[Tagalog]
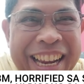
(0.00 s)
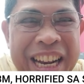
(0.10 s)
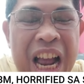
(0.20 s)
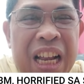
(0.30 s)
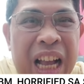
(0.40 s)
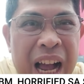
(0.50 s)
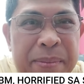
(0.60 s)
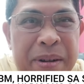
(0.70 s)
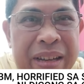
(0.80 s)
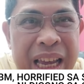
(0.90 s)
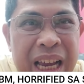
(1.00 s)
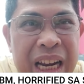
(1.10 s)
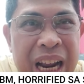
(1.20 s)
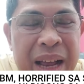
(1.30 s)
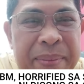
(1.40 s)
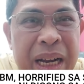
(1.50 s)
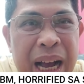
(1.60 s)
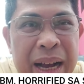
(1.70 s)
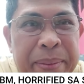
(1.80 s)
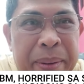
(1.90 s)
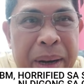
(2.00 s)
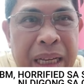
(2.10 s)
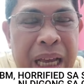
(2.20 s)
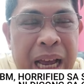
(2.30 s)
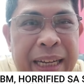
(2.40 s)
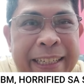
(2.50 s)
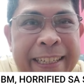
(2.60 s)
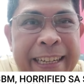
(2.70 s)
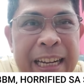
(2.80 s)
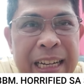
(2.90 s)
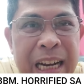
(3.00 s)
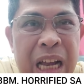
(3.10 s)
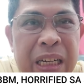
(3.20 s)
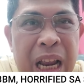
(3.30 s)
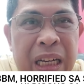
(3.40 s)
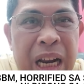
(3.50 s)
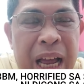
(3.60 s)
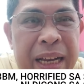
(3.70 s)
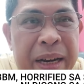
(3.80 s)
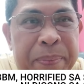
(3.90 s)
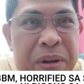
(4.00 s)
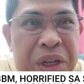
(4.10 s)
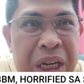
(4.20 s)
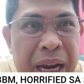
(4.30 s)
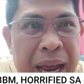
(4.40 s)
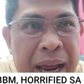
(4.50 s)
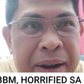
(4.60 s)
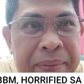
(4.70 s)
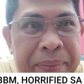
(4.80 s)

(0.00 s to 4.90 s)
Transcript: Nagkabukingan na mga kababayan, naglaglagan po sila.